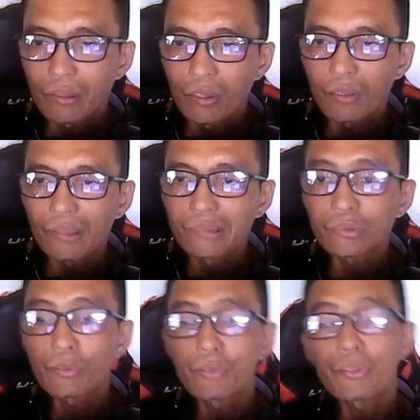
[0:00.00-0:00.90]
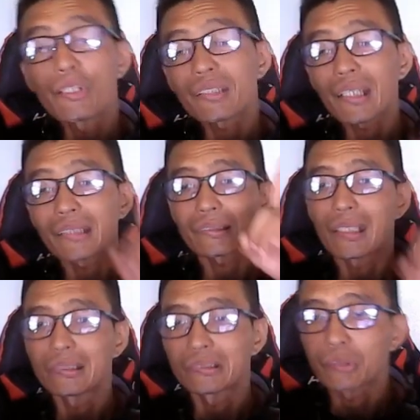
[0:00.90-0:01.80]
Okay, so yun na yung task
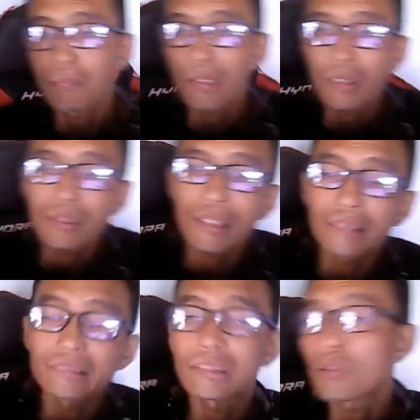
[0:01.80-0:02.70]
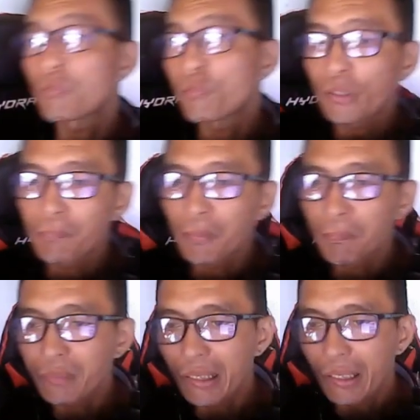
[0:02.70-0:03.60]
guys. So meron na tayong
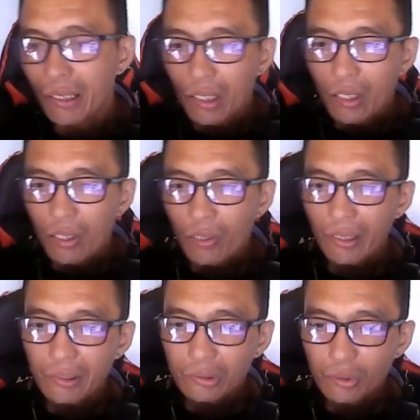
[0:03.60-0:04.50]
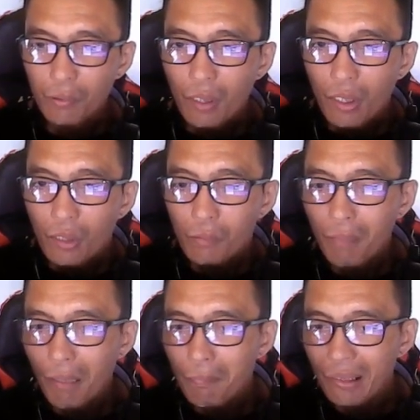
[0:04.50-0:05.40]
0.50. Okay, so
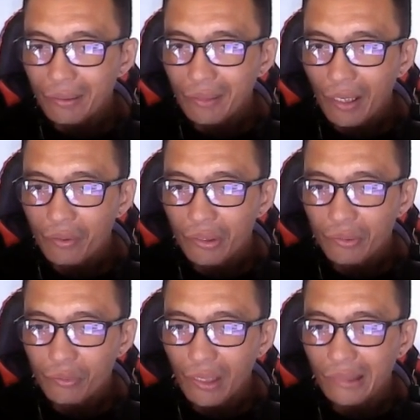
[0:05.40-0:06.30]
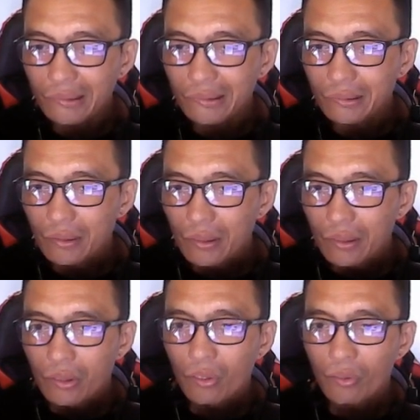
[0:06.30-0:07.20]
kung babalik tayo dito guys,
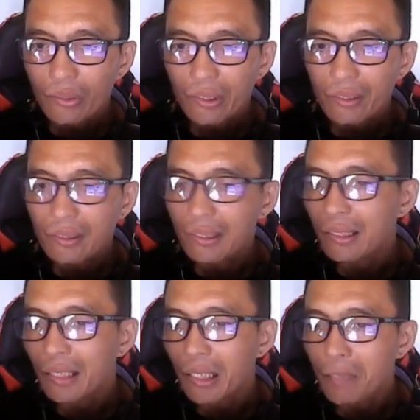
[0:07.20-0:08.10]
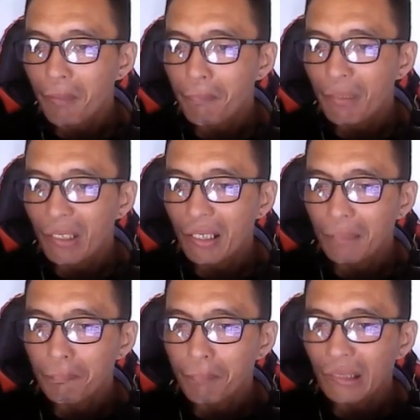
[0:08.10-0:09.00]
okay, hindi na tayo
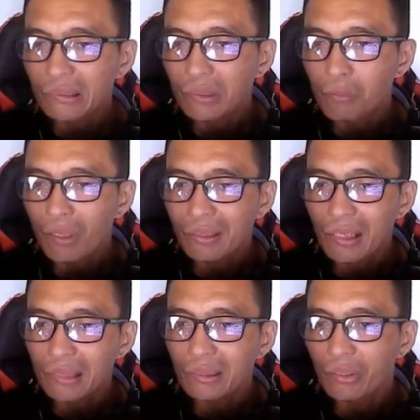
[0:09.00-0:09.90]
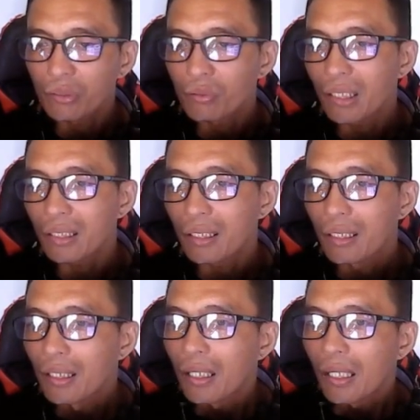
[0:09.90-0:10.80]
papayagan pa kasi one task lang yung uh,
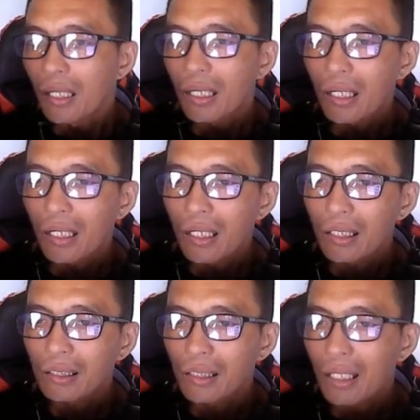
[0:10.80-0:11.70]
uh,